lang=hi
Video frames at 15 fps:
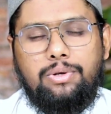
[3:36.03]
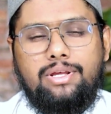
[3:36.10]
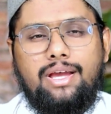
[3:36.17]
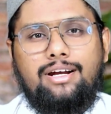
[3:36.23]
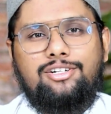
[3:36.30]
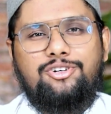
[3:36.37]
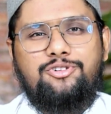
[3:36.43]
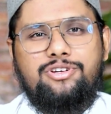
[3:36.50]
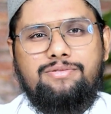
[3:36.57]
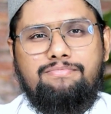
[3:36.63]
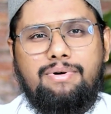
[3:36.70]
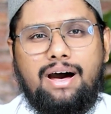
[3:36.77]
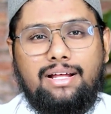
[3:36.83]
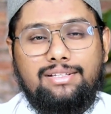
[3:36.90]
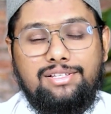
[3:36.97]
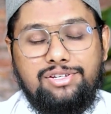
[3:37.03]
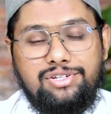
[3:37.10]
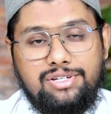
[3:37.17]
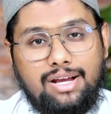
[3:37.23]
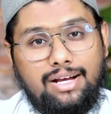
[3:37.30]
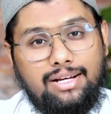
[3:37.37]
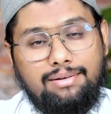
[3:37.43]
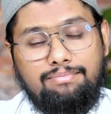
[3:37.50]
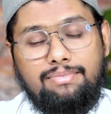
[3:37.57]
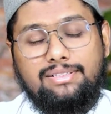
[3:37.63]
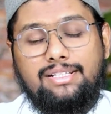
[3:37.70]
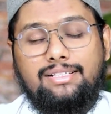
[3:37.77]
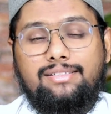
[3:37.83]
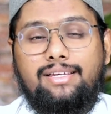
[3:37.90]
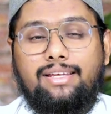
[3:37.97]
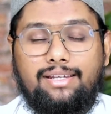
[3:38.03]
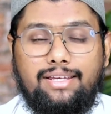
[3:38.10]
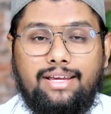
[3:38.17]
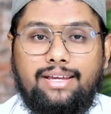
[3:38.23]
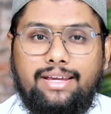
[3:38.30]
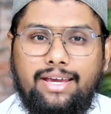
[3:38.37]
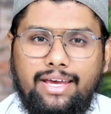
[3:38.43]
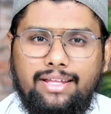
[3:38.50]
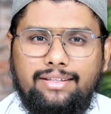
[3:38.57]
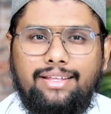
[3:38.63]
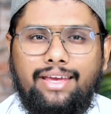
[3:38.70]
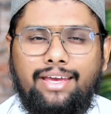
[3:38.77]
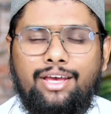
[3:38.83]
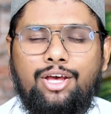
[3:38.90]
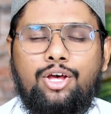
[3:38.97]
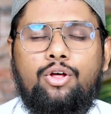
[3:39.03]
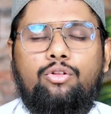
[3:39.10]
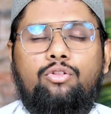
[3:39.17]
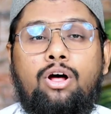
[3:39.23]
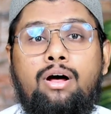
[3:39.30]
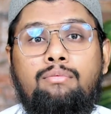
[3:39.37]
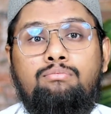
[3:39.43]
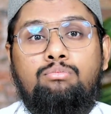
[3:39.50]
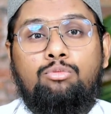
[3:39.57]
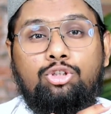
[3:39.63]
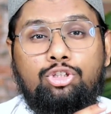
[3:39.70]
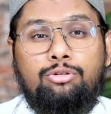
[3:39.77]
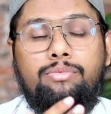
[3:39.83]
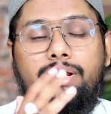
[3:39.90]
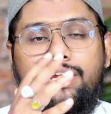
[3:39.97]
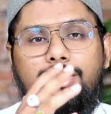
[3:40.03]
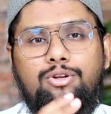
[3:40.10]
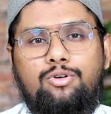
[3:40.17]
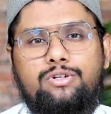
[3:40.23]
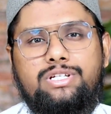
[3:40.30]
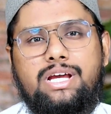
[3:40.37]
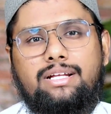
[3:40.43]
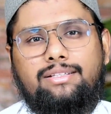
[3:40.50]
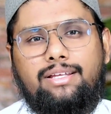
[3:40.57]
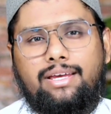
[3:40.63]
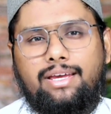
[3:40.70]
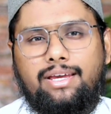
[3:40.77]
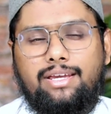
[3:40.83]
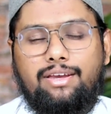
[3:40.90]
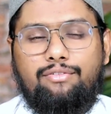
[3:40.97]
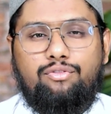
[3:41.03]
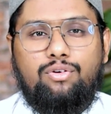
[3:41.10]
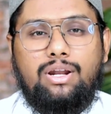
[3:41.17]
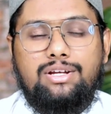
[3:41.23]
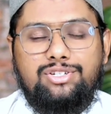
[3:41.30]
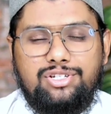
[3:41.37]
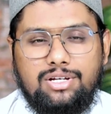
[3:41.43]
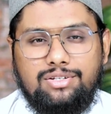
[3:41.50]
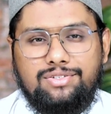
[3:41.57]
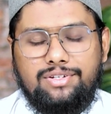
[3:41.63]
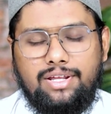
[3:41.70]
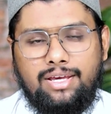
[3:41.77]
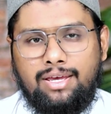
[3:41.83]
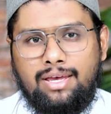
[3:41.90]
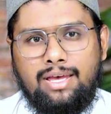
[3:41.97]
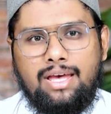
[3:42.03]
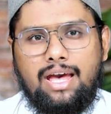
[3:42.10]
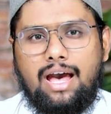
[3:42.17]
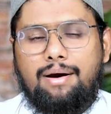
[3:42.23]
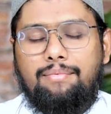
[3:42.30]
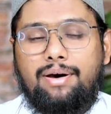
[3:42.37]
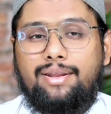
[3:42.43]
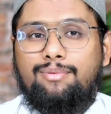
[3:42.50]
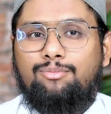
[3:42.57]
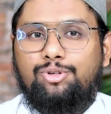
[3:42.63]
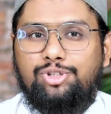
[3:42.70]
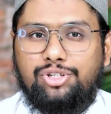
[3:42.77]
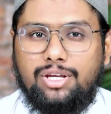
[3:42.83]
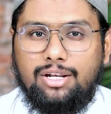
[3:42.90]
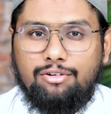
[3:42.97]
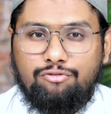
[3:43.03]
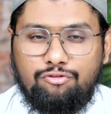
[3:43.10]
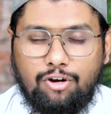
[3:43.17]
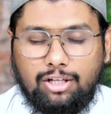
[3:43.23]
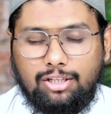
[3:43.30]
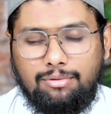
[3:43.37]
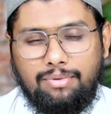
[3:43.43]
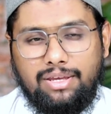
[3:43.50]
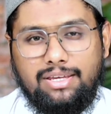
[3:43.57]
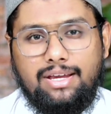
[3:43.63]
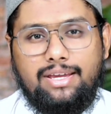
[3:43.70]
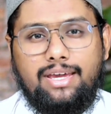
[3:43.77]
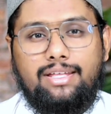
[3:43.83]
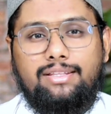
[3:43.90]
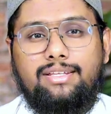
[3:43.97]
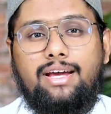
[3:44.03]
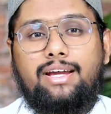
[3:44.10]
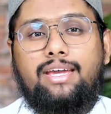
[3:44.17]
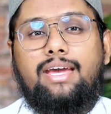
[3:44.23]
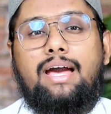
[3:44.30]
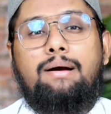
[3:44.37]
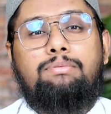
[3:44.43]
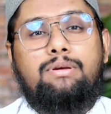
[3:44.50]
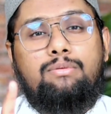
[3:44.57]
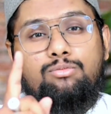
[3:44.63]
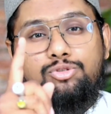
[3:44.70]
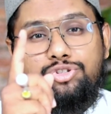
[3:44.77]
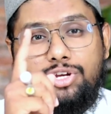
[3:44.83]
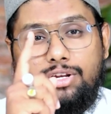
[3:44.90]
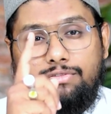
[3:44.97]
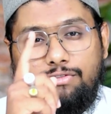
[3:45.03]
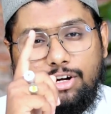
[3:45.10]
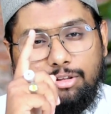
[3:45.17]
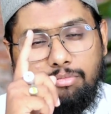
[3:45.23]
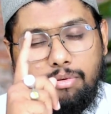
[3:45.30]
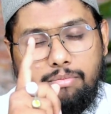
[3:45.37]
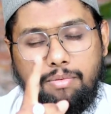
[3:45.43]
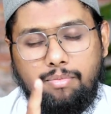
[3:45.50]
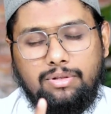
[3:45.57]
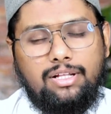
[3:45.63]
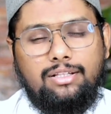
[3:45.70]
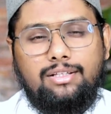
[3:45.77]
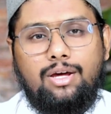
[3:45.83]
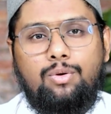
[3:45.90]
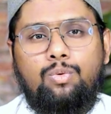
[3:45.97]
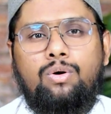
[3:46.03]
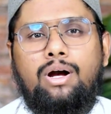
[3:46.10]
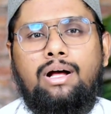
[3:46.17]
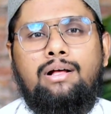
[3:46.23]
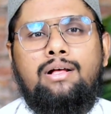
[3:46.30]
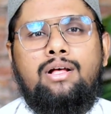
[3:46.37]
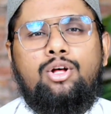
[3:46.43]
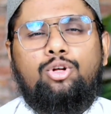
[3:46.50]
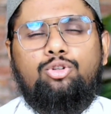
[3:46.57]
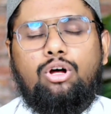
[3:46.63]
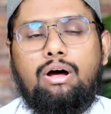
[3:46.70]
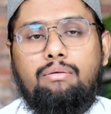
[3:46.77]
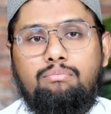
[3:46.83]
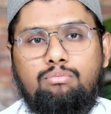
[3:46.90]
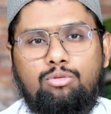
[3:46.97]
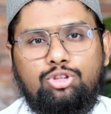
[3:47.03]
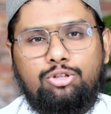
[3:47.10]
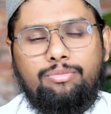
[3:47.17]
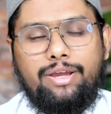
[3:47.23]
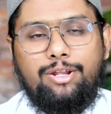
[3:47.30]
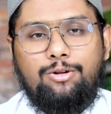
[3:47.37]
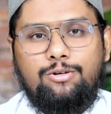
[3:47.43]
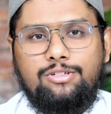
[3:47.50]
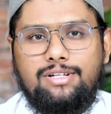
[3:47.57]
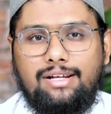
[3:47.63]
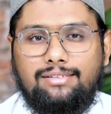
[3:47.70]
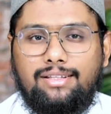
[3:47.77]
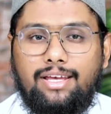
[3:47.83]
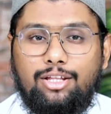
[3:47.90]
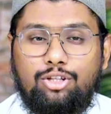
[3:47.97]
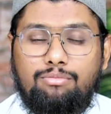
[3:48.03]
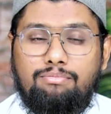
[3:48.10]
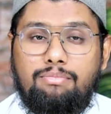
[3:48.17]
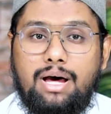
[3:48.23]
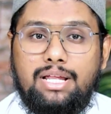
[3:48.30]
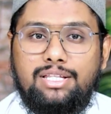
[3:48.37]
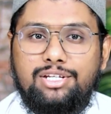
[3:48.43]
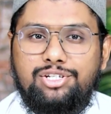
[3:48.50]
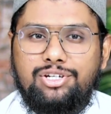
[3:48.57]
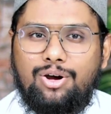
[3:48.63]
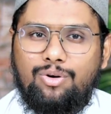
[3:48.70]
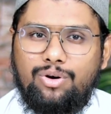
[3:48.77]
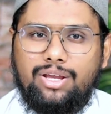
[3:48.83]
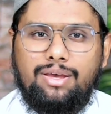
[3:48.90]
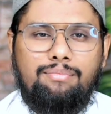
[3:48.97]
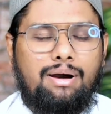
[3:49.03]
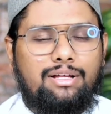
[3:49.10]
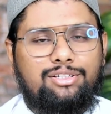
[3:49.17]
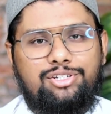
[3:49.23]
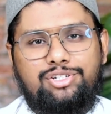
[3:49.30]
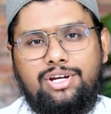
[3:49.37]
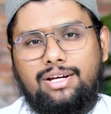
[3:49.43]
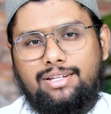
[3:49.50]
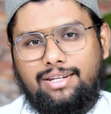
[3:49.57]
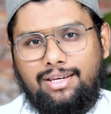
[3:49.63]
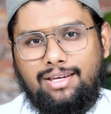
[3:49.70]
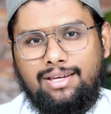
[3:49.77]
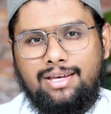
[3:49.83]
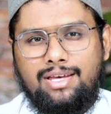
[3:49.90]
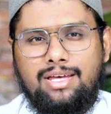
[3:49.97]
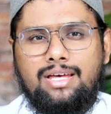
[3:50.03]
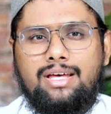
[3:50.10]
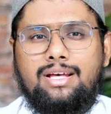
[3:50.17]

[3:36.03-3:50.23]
दुनिया का को कोई बादशाह मदद के लिए कह दे तो हम मुतमिन हो जाते हैं कि फला शख्स ने हमारे मुश्किल वक्त में ये कह दिया कि आपके मुश्किल वक्त में मैं मदद करूंगा तो हम मुतमिन हो जाते हैं तो बादशाहों के बादशाह ने